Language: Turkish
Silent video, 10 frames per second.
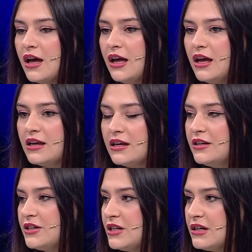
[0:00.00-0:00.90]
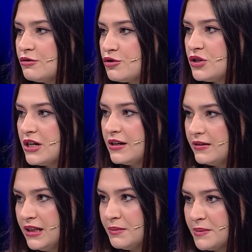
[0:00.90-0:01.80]
Ee, İngilizce, Rusçayı
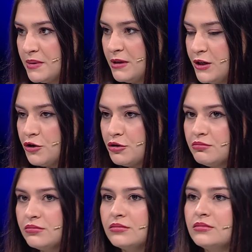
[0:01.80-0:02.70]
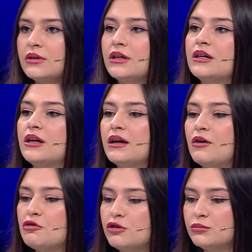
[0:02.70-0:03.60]
ana dilim gibi biliyorum.
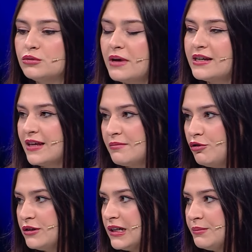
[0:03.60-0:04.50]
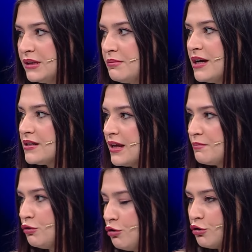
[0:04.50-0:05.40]
Ee, okulumun basketbol takımında
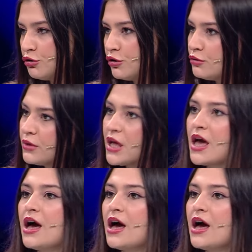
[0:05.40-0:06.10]
basketbol oynuyorum.